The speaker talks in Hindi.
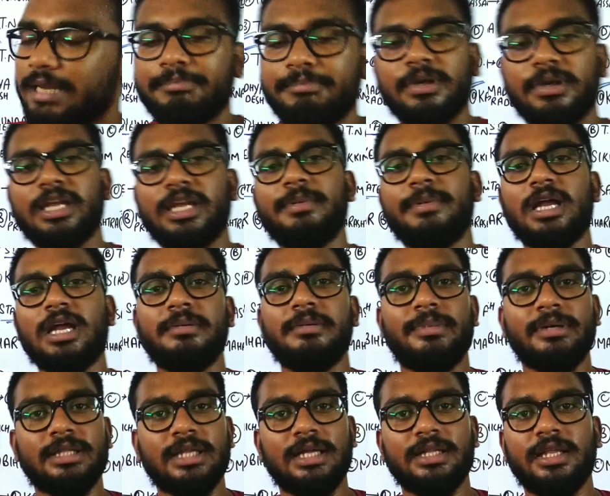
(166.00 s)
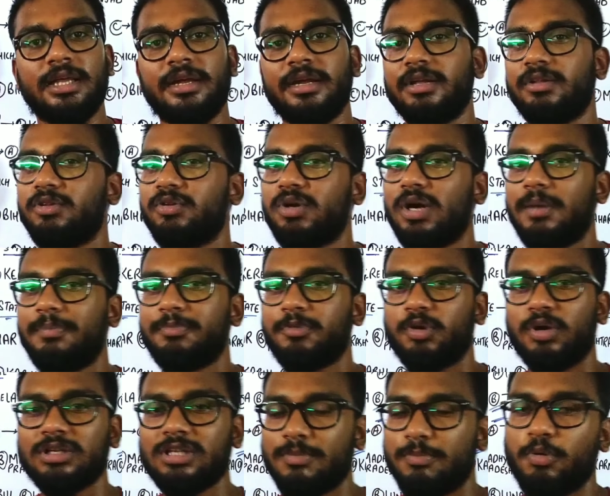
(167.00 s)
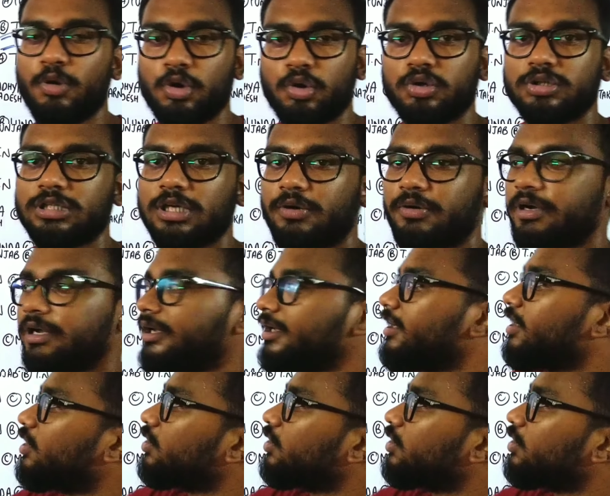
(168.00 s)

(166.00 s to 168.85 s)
टेम्पल के बारे में बता देंगे तो आप थोड़ा सा बोर हो जाओगे